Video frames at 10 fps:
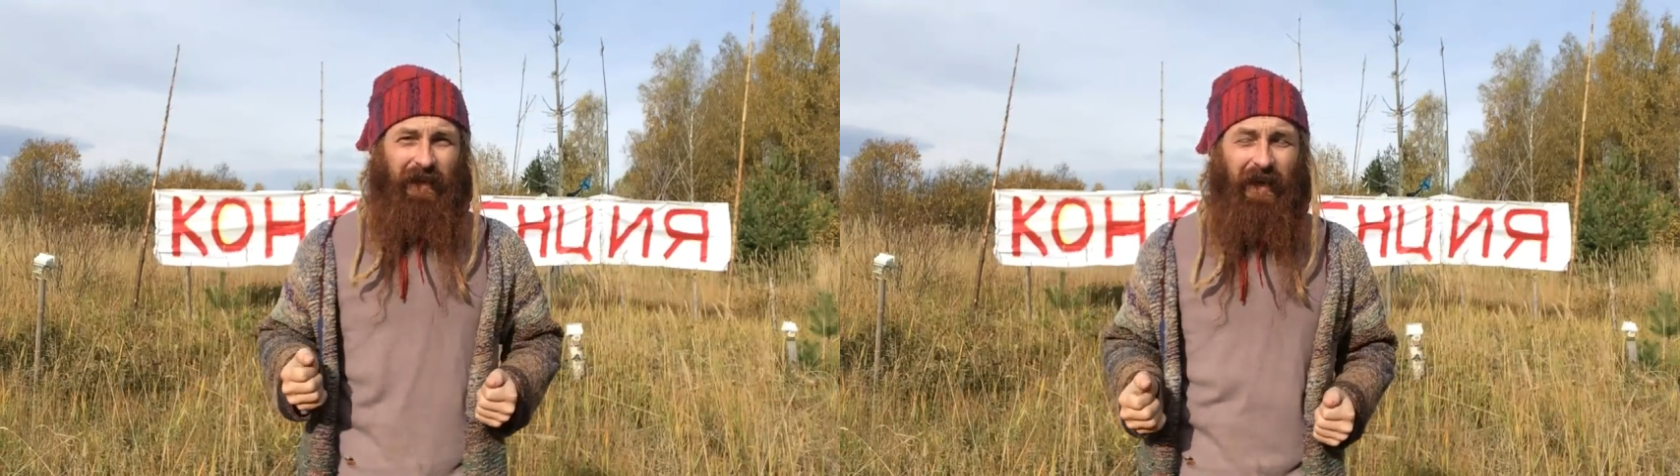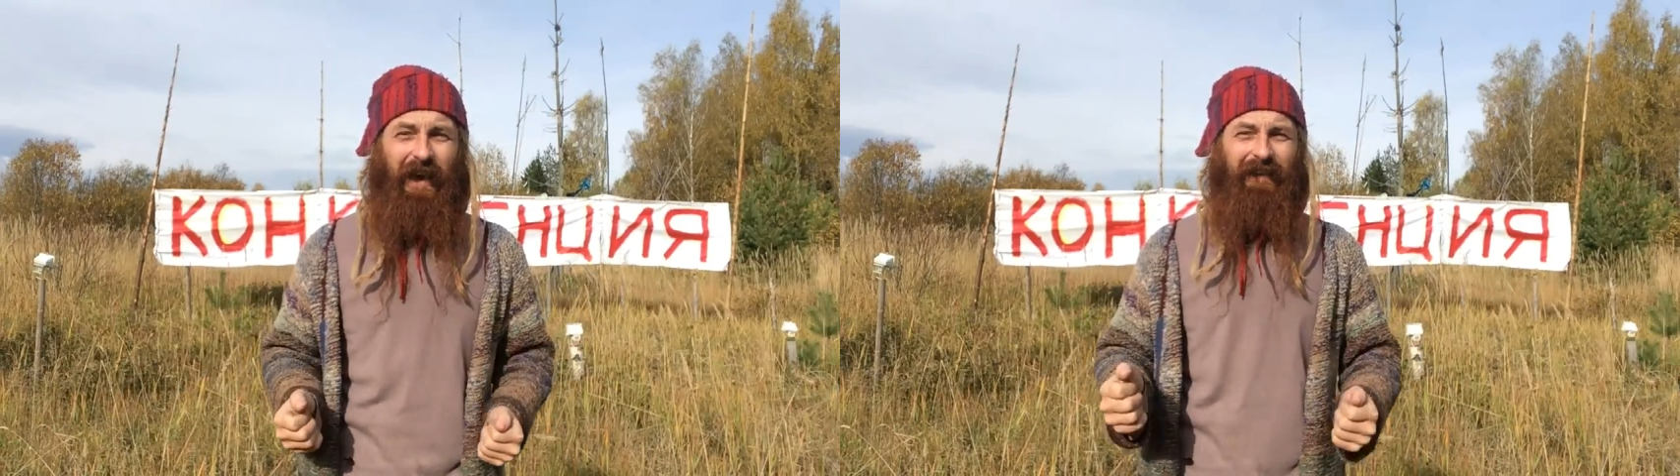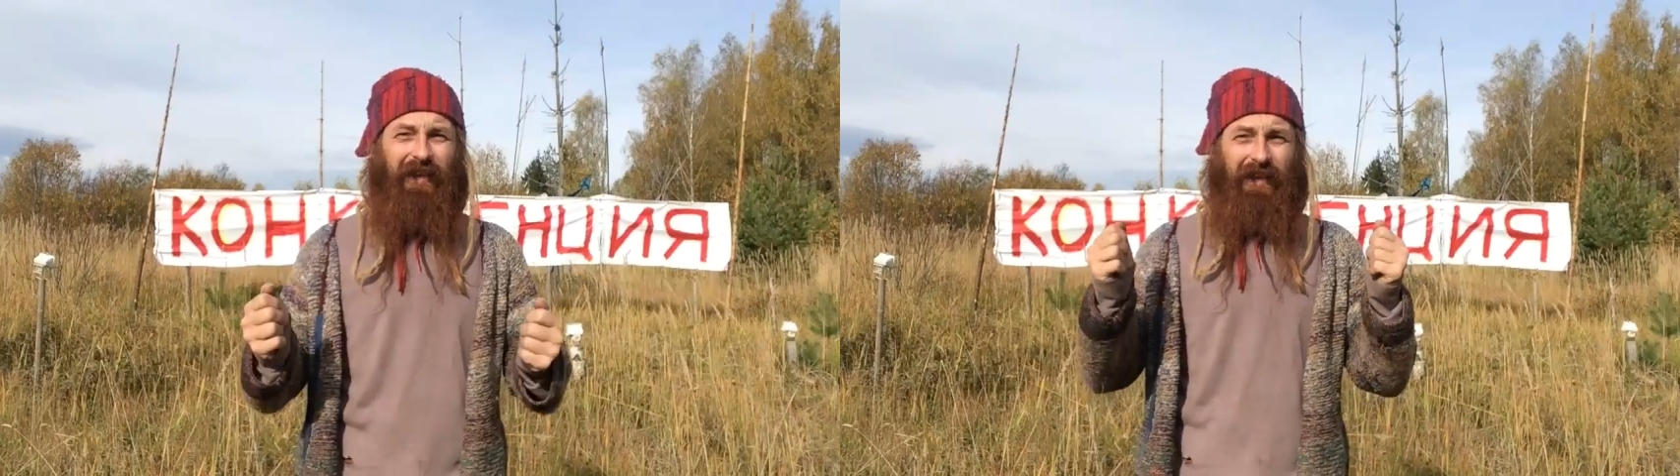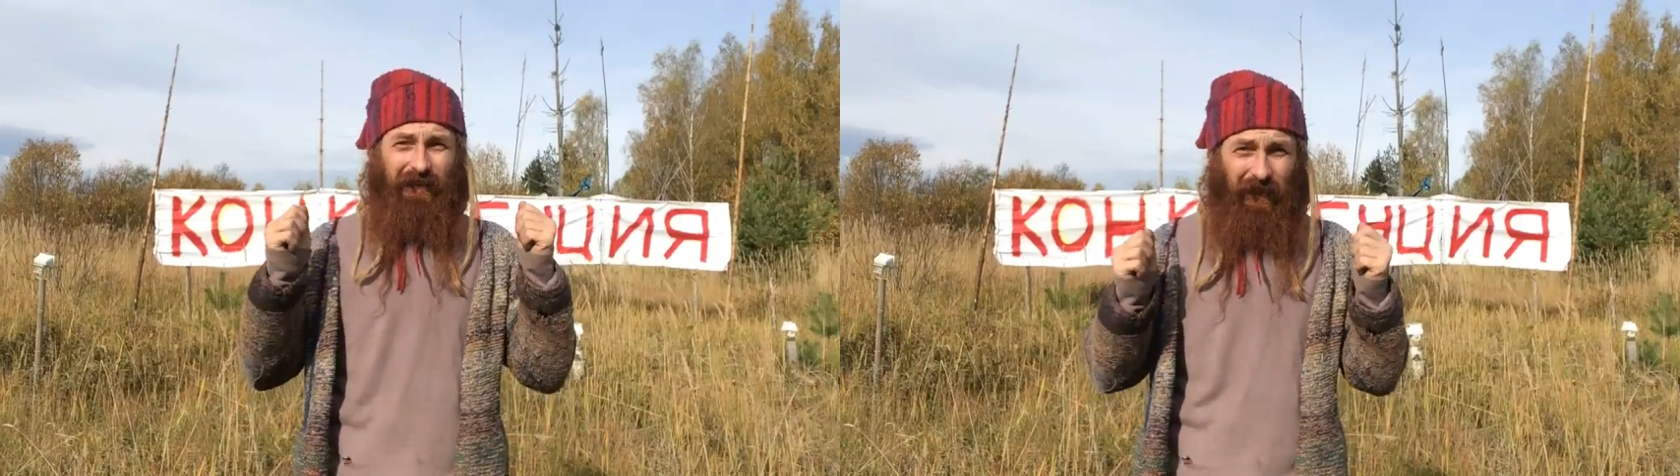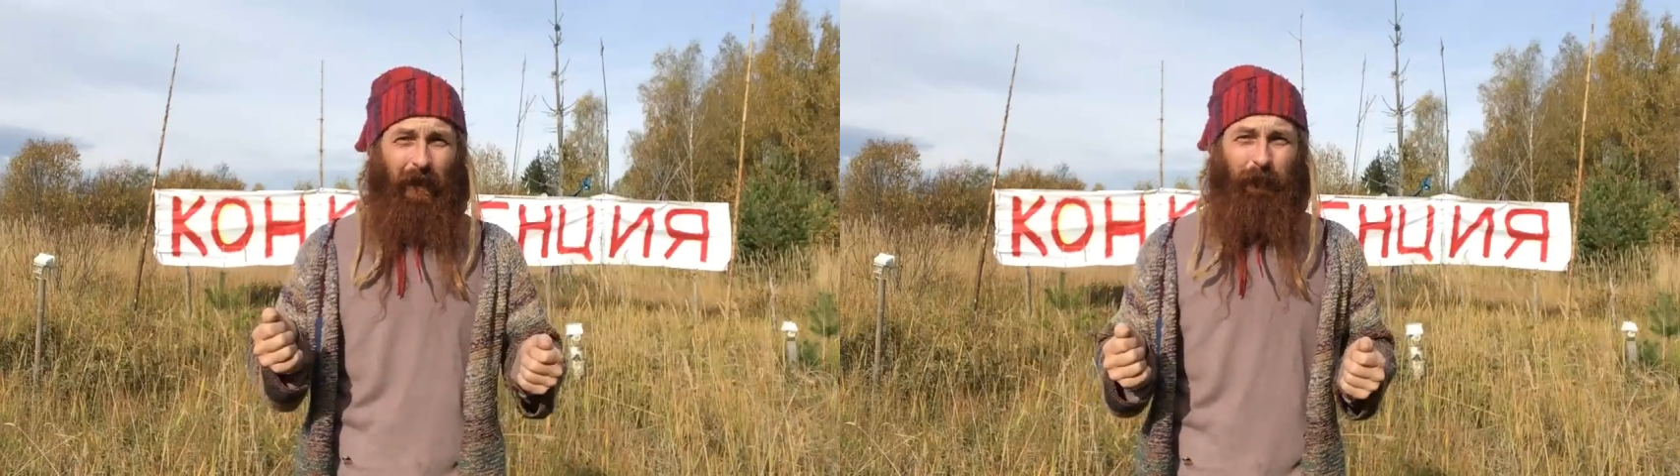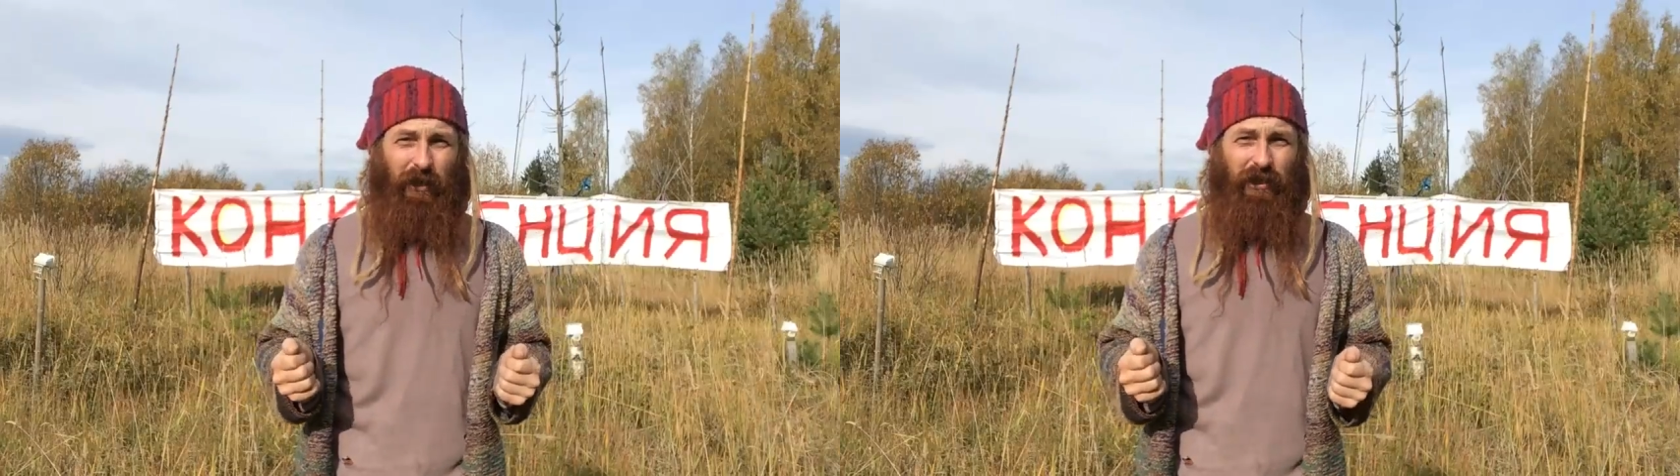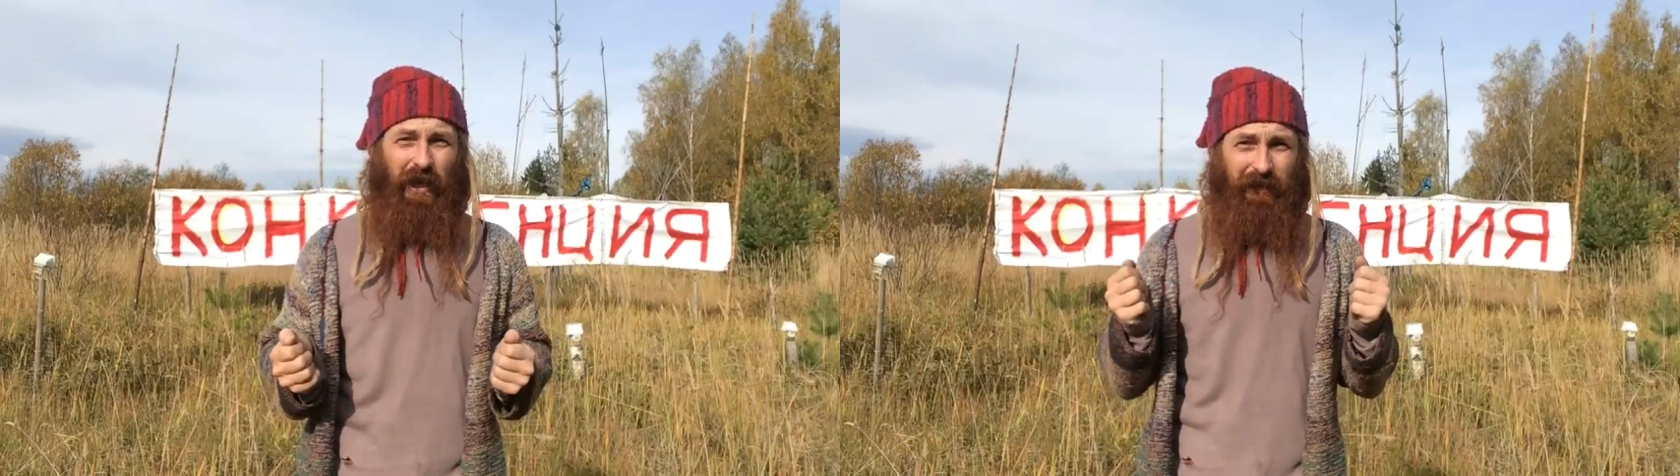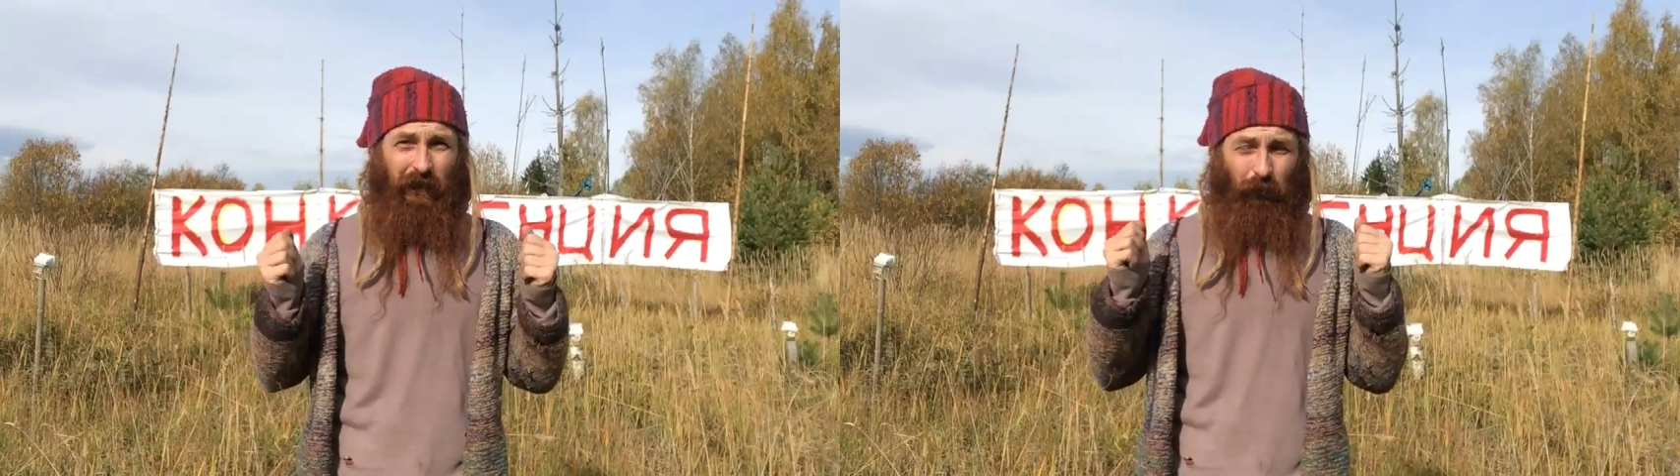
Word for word: и это нам решать,